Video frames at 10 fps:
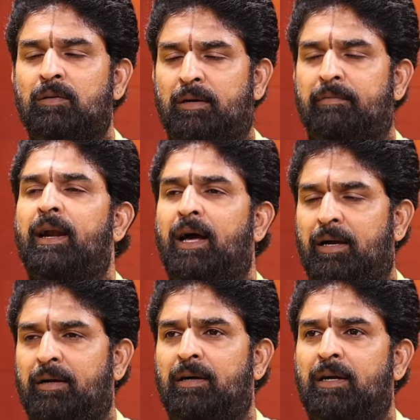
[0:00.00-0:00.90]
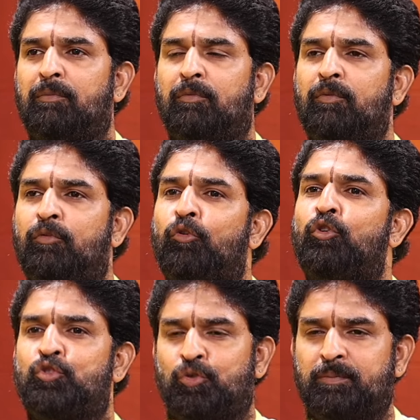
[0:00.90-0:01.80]
ఒకవేళ అంటే
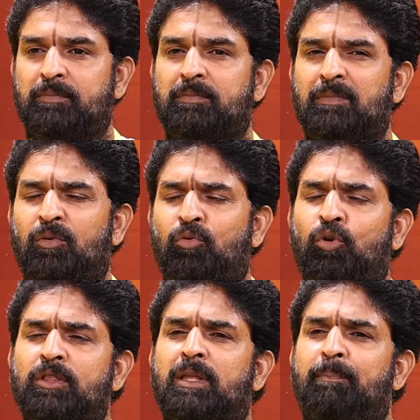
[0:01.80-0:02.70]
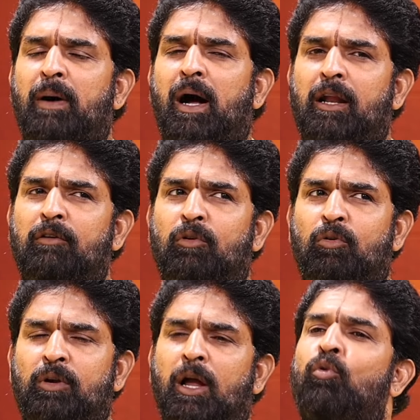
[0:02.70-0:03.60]
ఫ్రూట్స్ కొంత
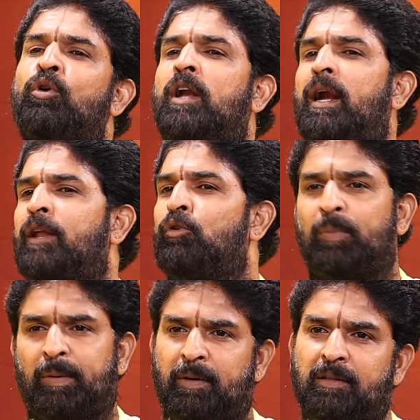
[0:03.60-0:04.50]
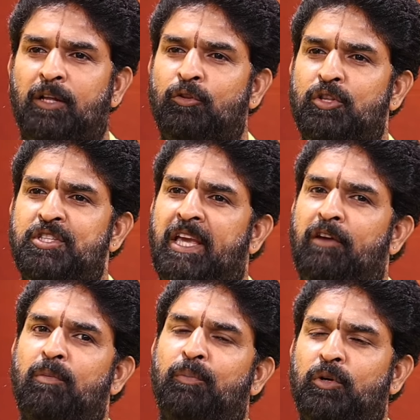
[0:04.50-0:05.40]
పాడవకుండా ఉండడానికి ఉపయోగపడుతుంది అందులో
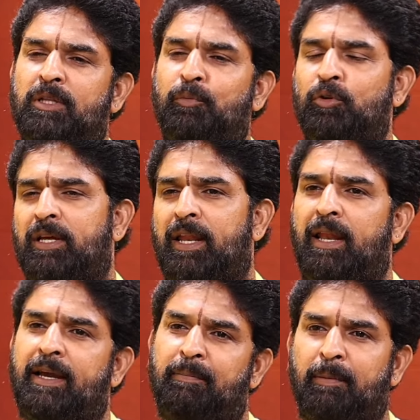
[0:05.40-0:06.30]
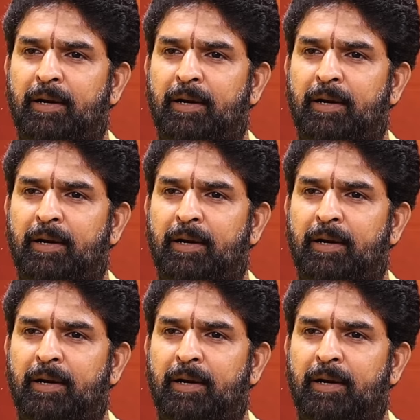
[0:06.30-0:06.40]
జీవం పోతే పూర్తిగా నల్లగా అయిపోయి